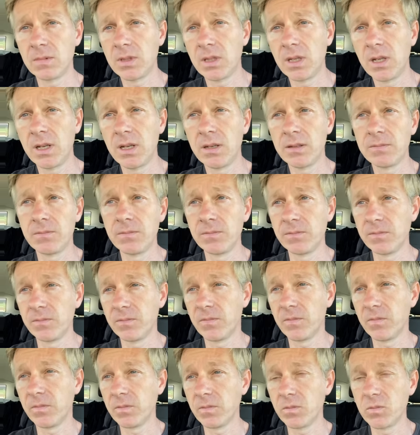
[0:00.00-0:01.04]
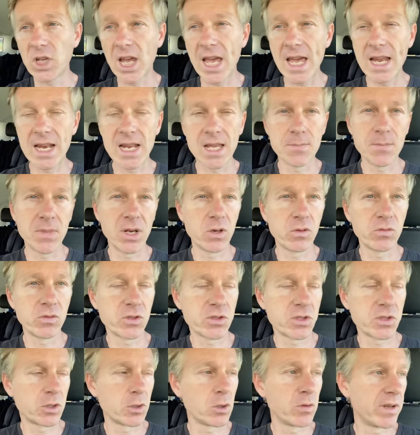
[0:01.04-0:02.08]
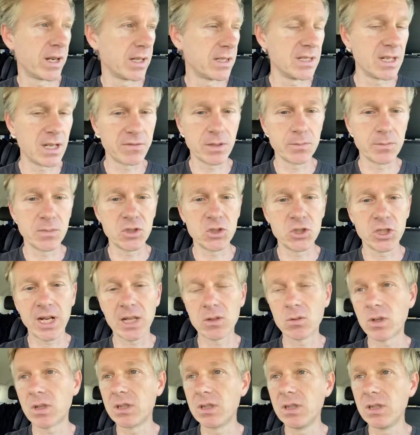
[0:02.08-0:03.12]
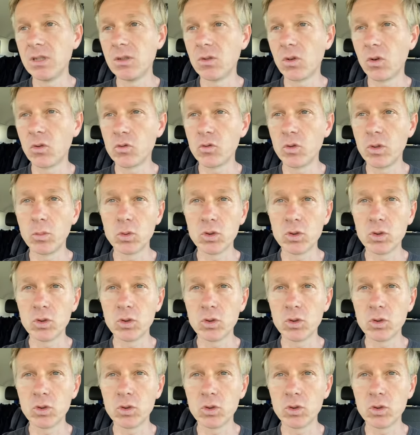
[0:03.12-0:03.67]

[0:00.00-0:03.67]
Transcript: nel celebre o forse dovrei dire famigerato articolo sui